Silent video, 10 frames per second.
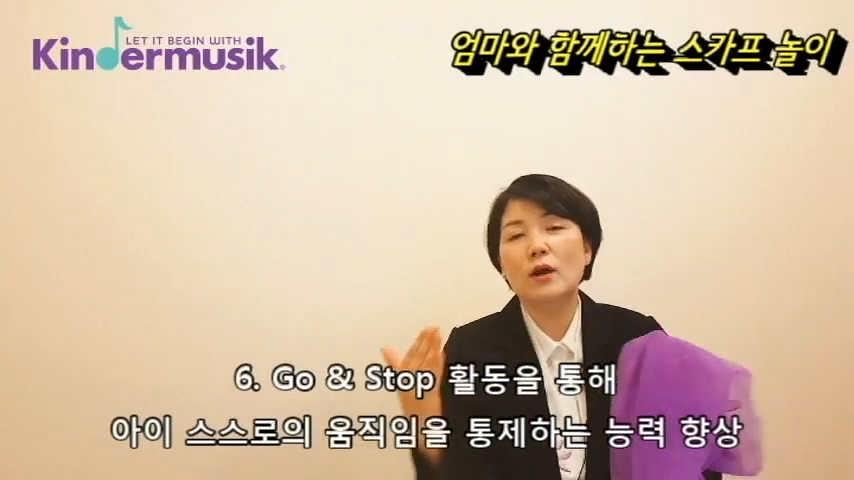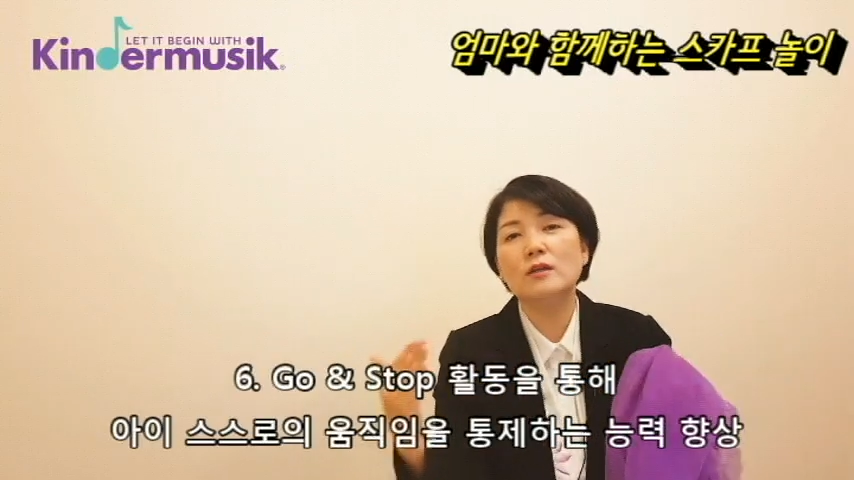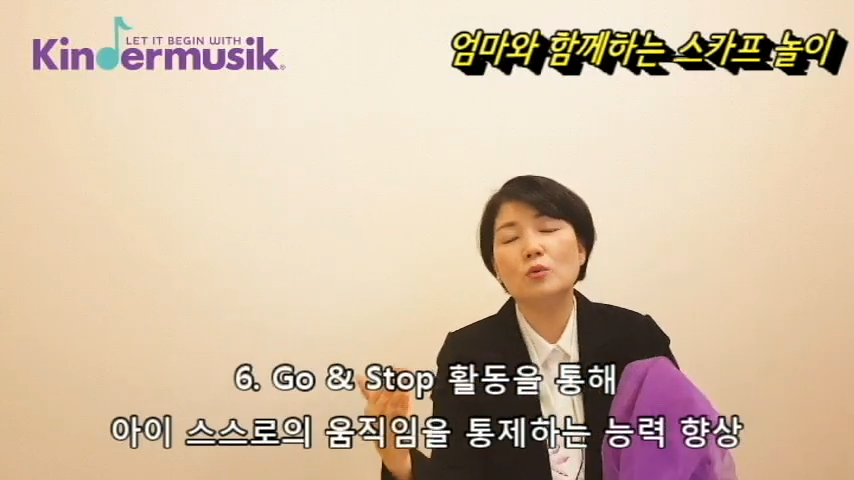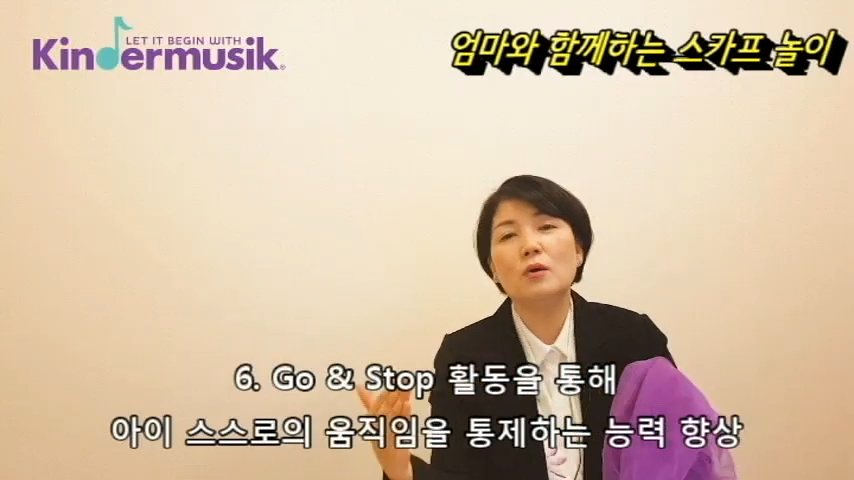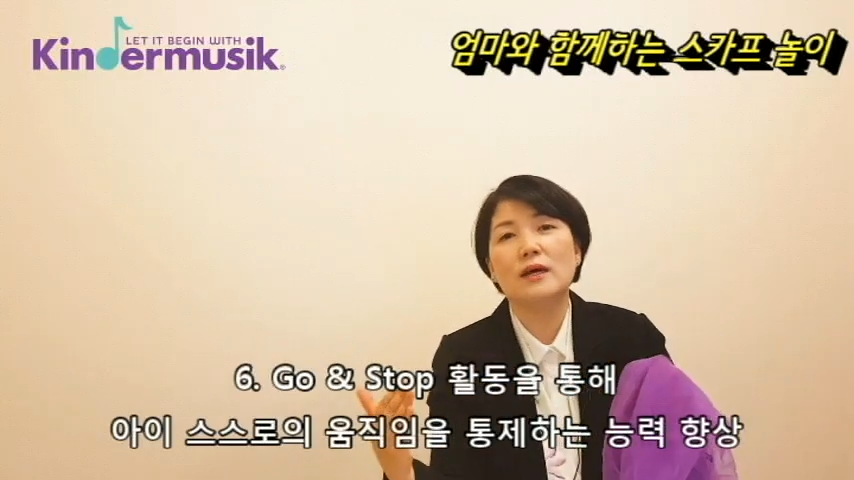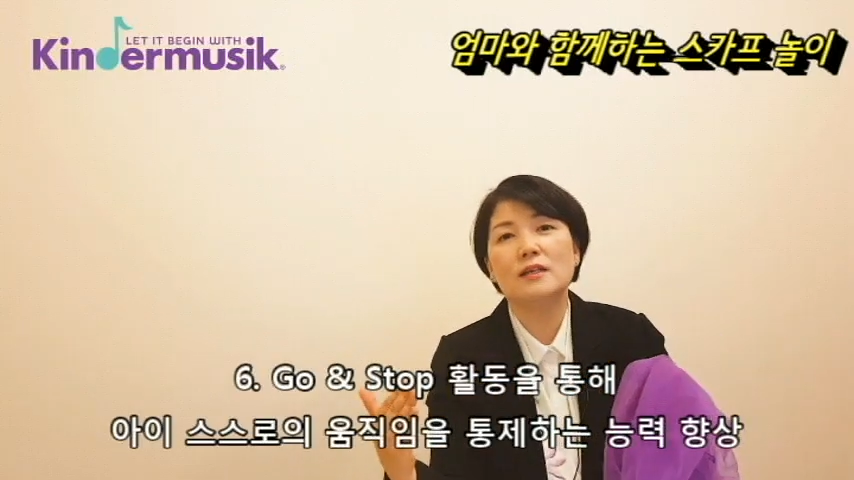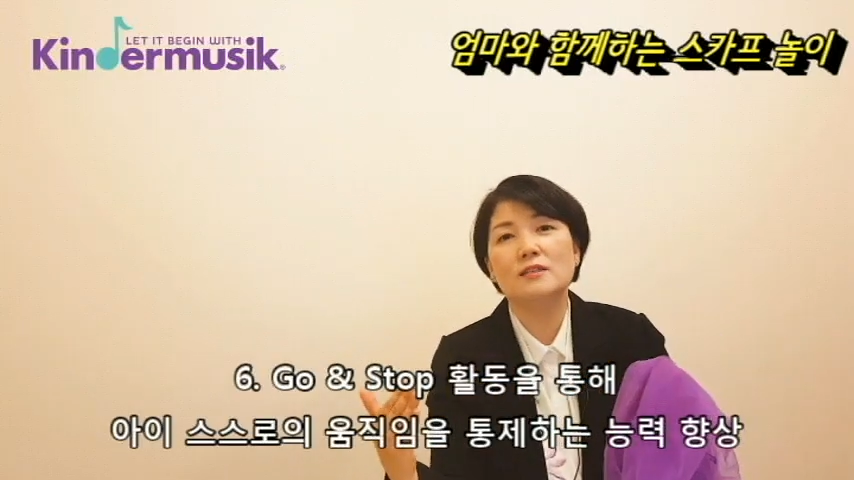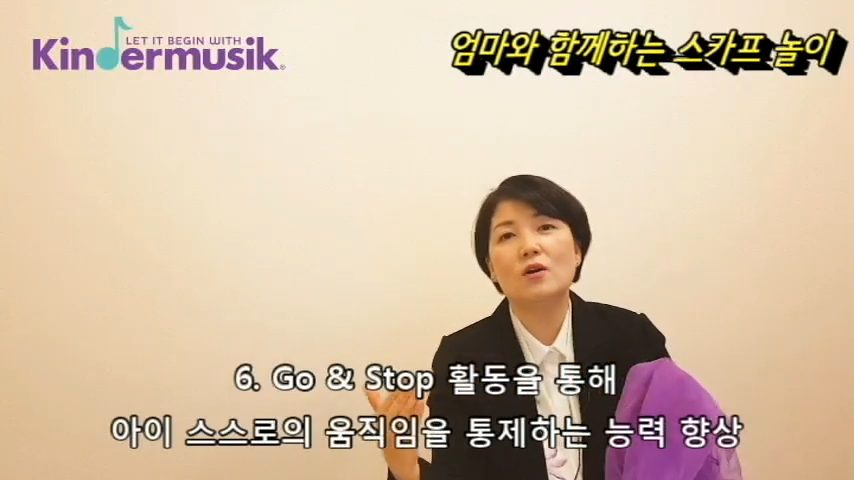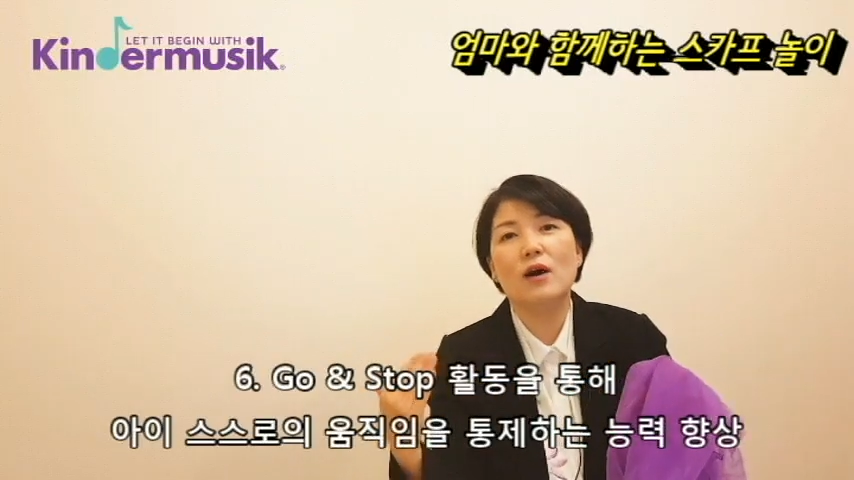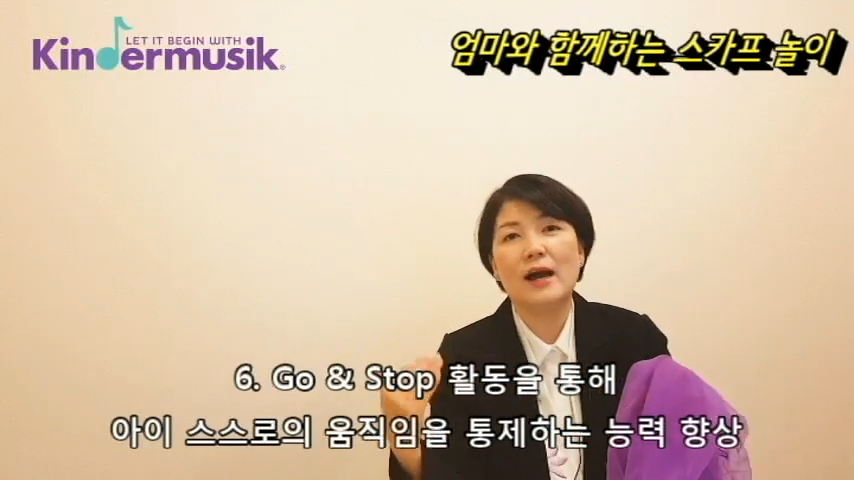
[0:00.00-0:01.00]
활동
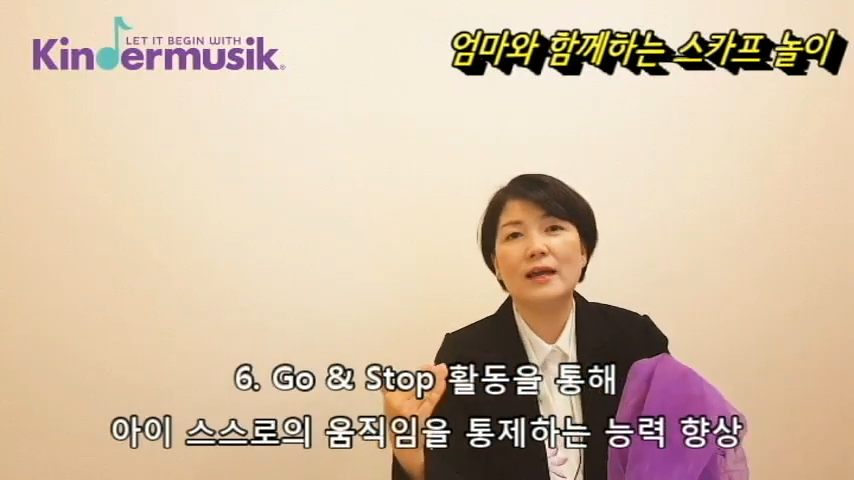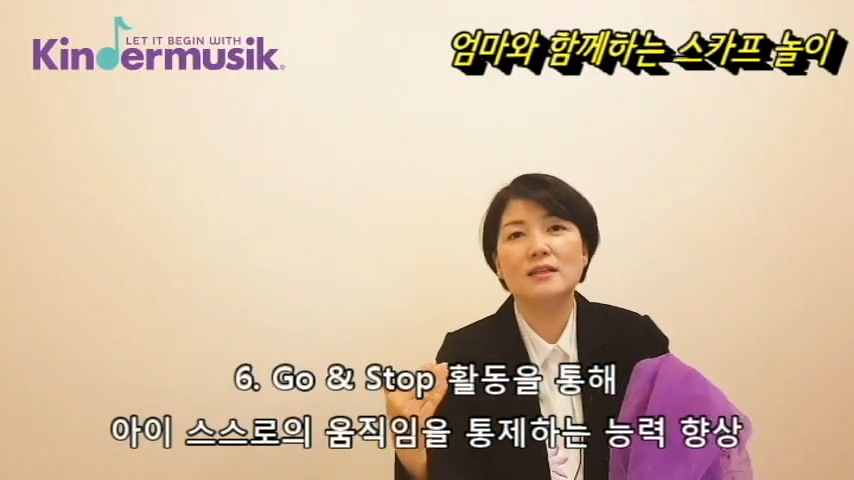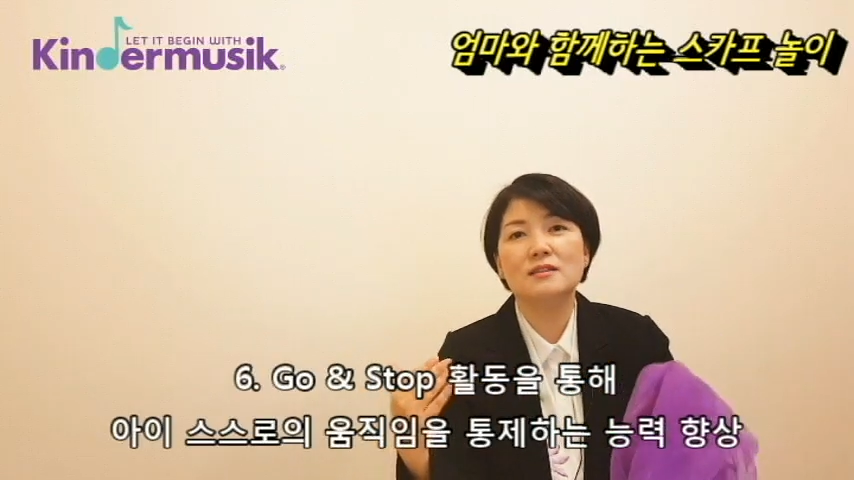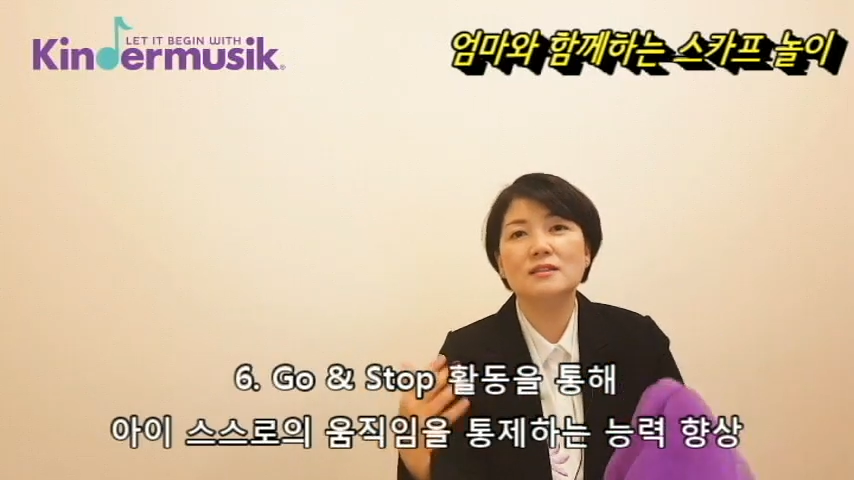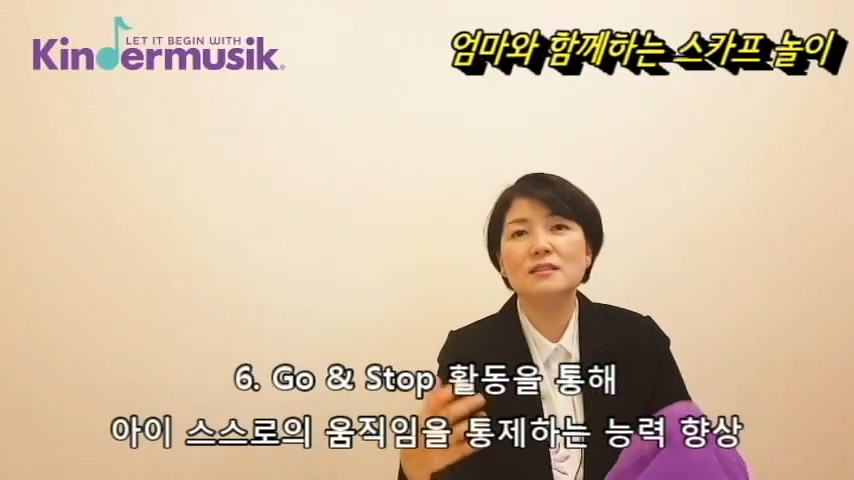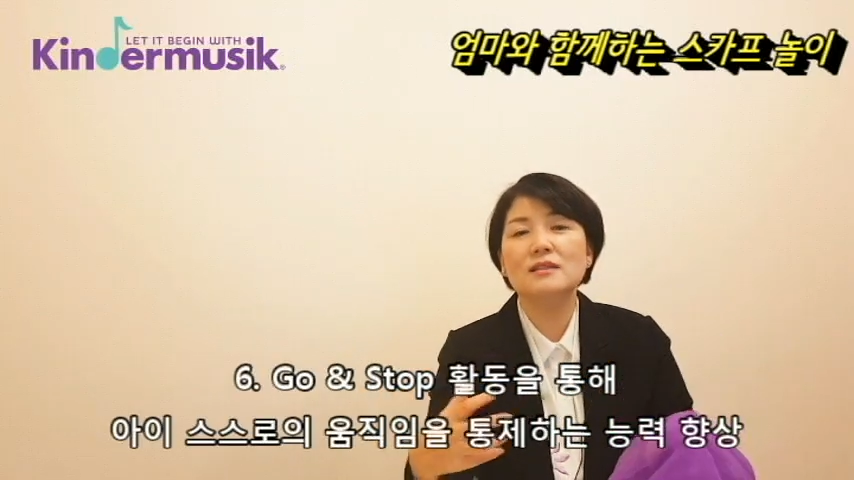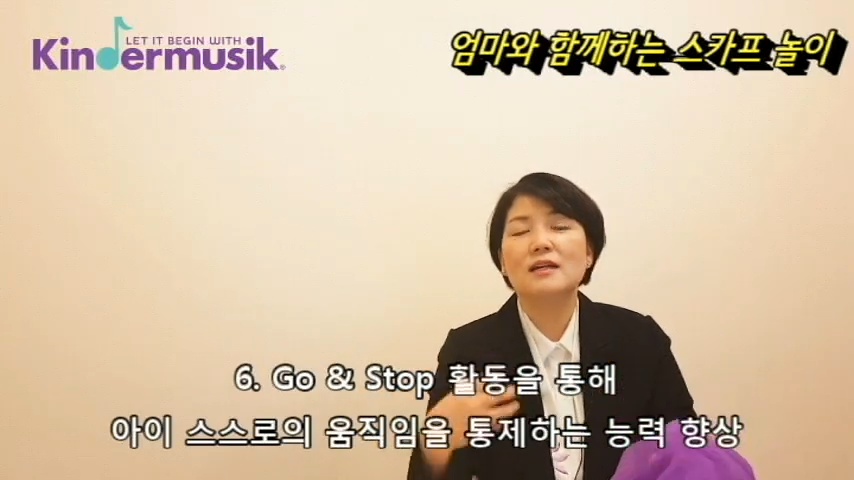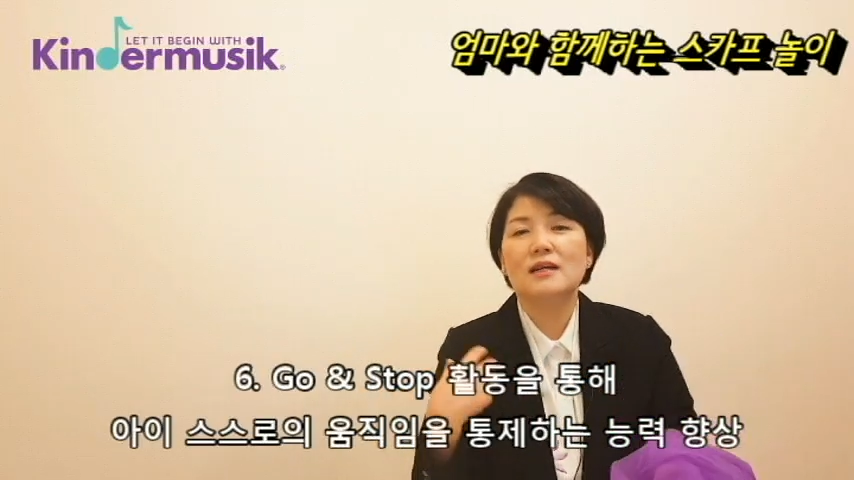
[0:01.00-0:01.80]
안에서 아이들은